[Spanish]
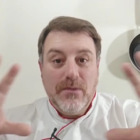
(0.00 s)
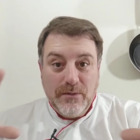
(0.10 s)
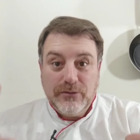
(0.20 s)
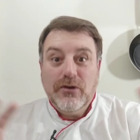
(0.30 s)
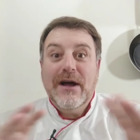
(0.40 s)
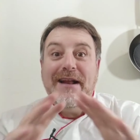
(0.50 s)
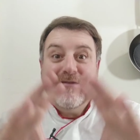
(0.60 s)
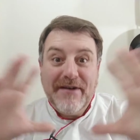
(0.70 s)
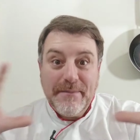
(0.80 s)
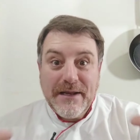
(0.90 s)
como toda
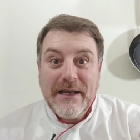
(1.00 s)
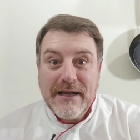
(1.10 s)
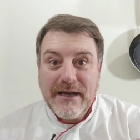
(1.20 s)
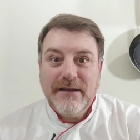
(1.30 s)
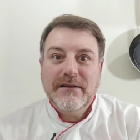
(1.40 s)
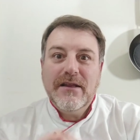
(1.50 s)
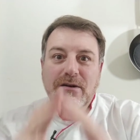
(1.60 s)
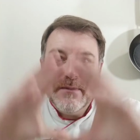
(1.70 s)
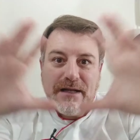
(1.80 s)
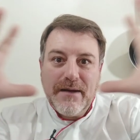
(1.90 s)
la familia esta,
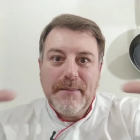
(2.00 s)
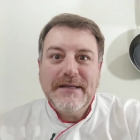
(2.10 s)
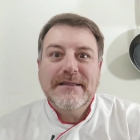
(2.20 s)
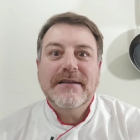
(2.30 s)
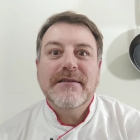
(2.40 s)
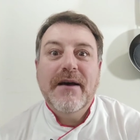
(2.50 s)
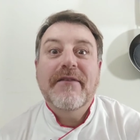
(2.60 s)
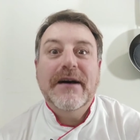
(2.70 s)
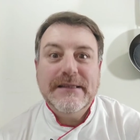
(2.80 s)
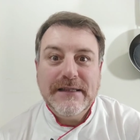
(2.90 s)
denominadas masas
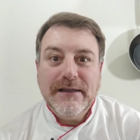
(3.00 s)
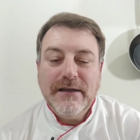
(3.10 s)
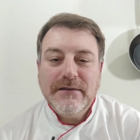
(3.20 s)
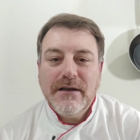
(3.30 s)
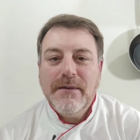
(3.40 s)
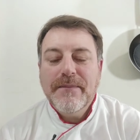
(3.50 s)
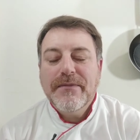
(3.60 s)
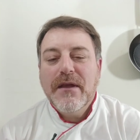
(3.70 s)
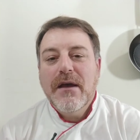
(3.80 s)
batidas, ¿sí?